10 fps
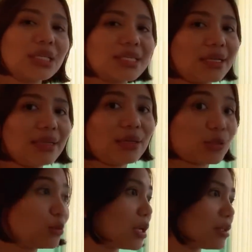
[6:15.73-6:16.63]
di sana yang
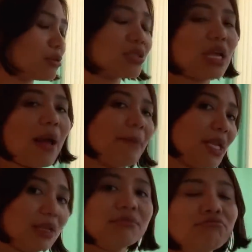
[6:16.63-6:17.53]
suka terus diambil
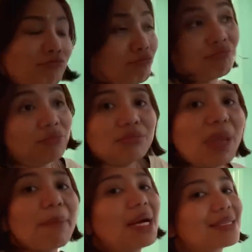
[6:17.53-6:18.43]

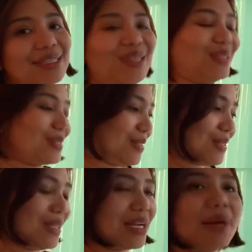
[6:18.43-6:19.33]
bebas gitu
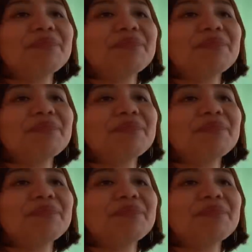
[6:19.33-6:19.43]
saudara-saudara.